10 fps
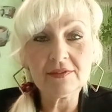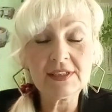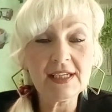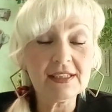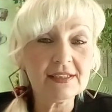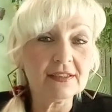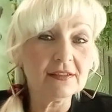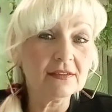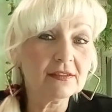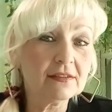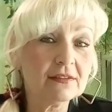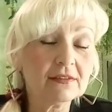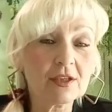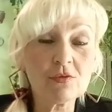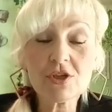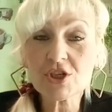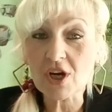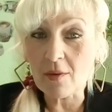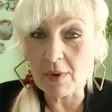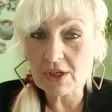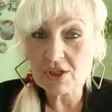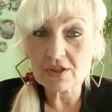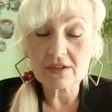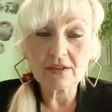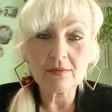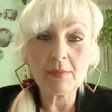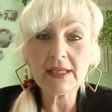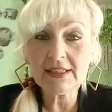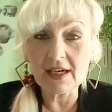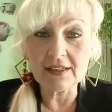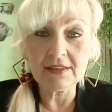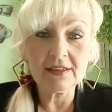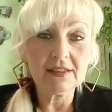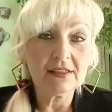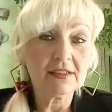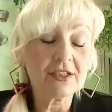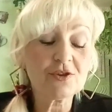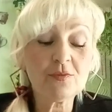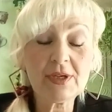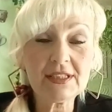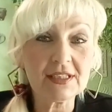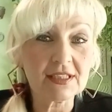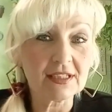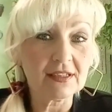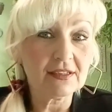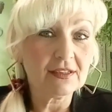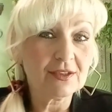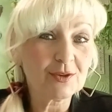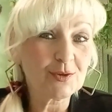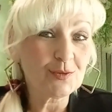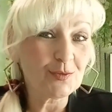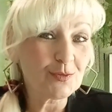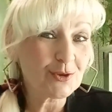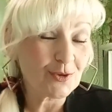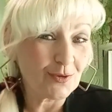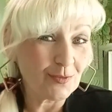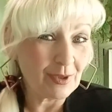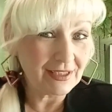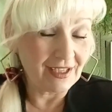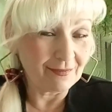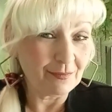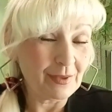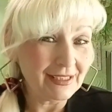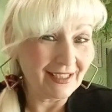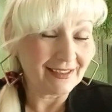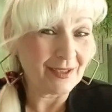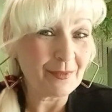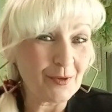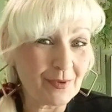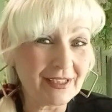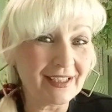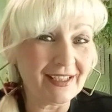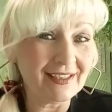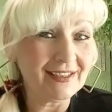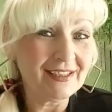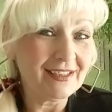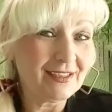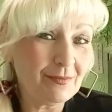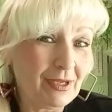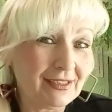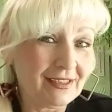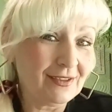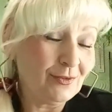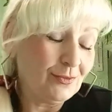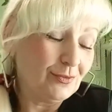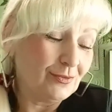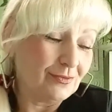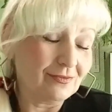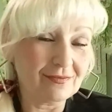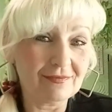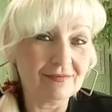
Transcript: знаете, такой шабаш, Майдан. Хочу обратиться, кто устроил Майдан, Майдан на моем канале. Ребята, ну,